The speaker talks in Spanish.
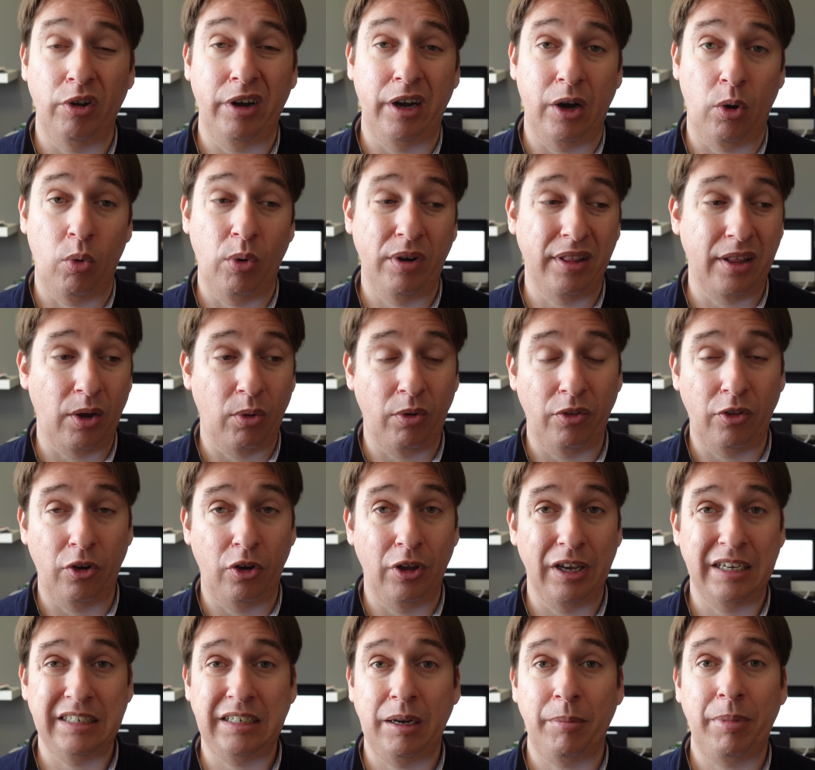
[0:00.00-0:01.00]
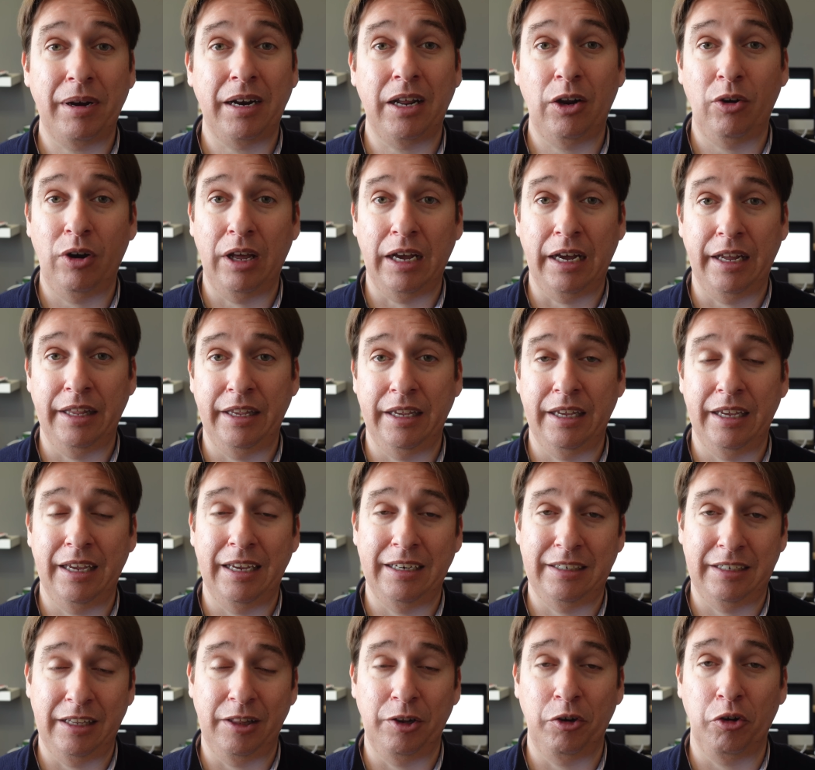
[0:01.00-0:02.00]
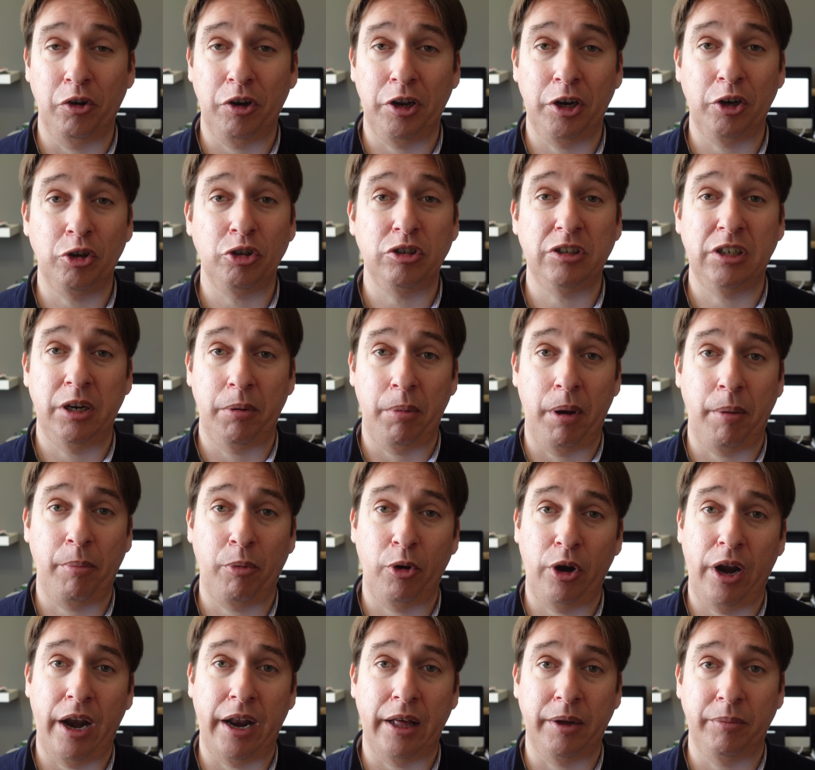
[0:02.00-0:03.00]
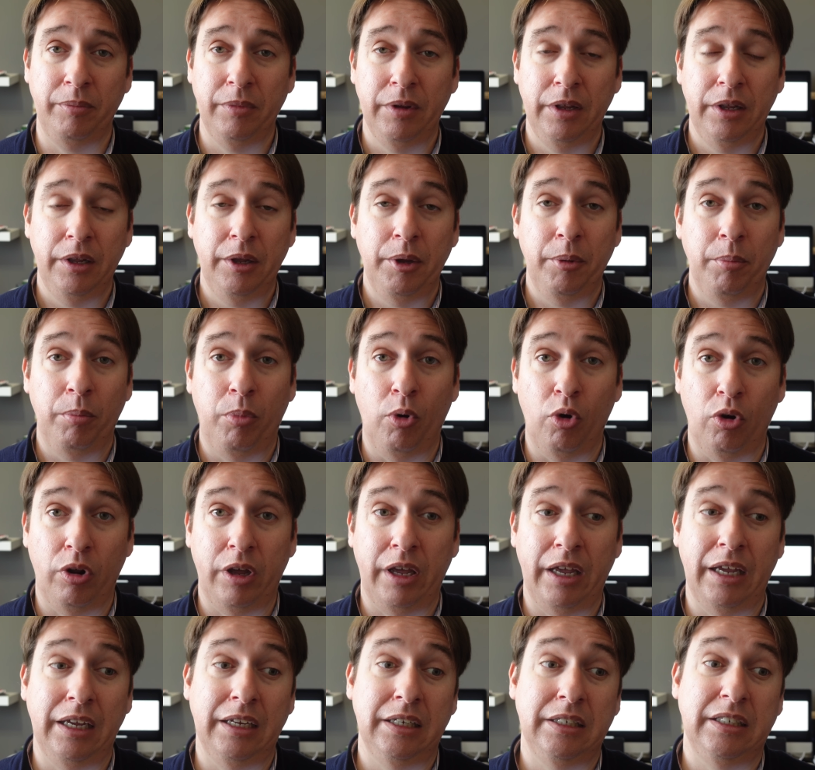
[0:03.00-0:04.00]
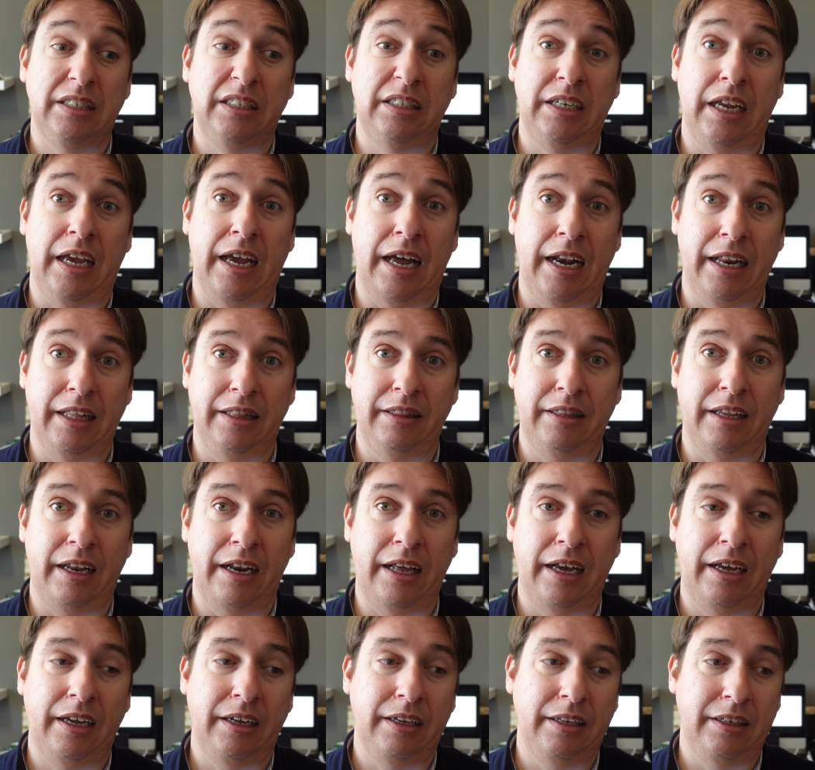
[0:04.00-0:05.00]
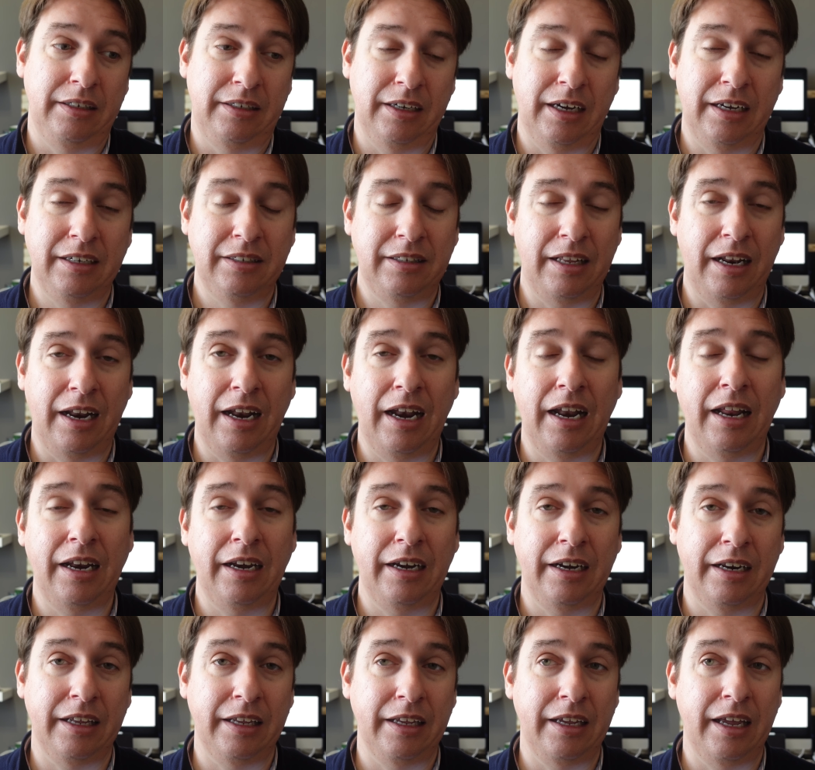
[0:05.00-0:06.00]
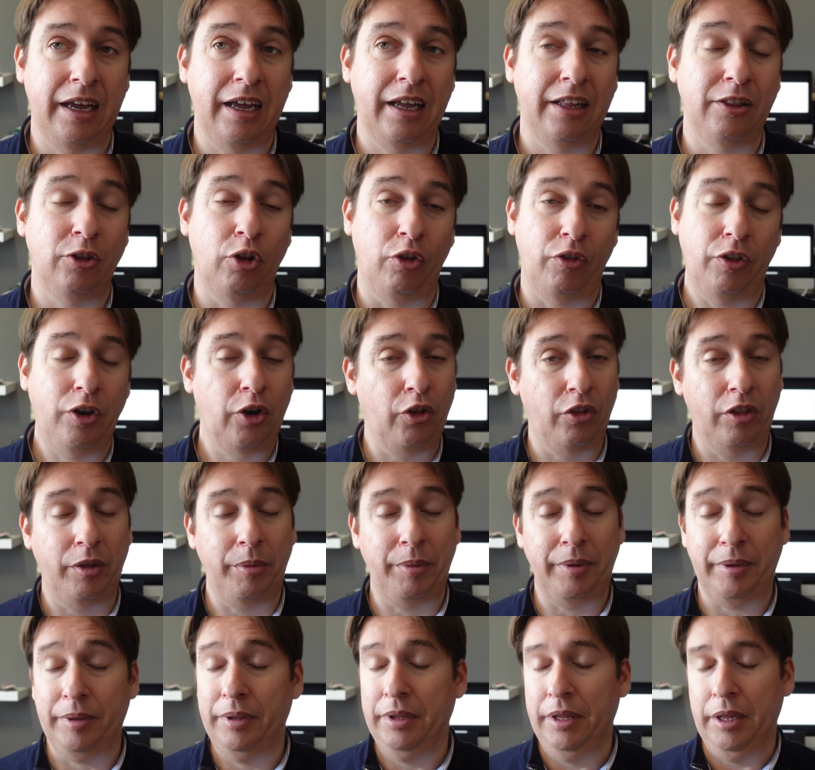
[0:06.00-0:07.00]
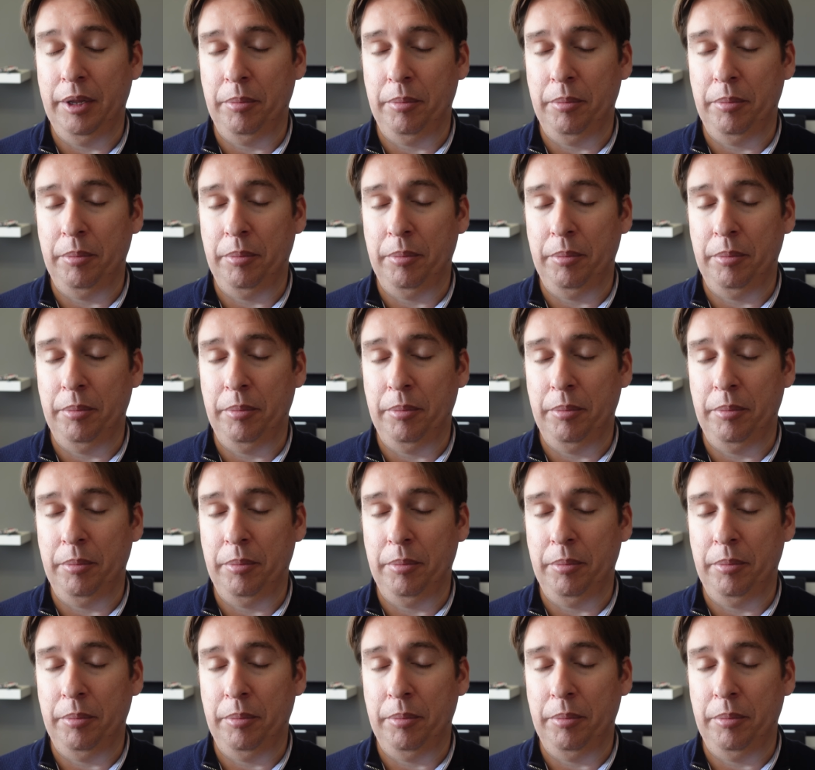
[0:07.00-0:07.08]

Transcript: Y recuerda, cuando lo dejes aparcado en la calle, ese hidrógeno se evaporará porque se calentará y se gastará la energía donde no debe.